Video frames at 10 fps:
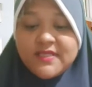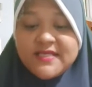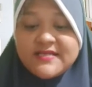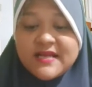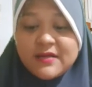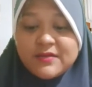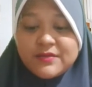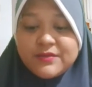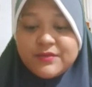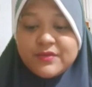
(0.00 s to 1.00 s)

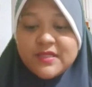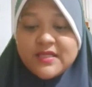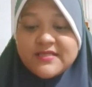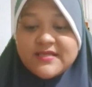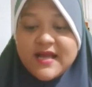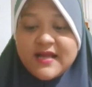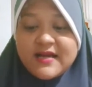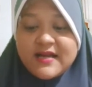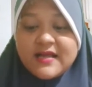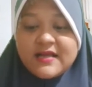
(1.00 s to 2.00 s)
Innahu
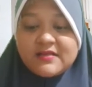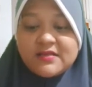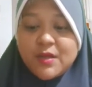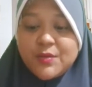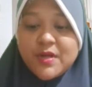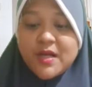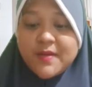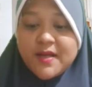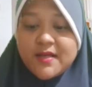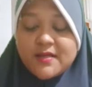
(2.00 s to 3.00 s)
Kana
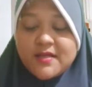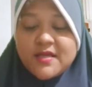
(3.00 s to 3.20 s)
tawaba.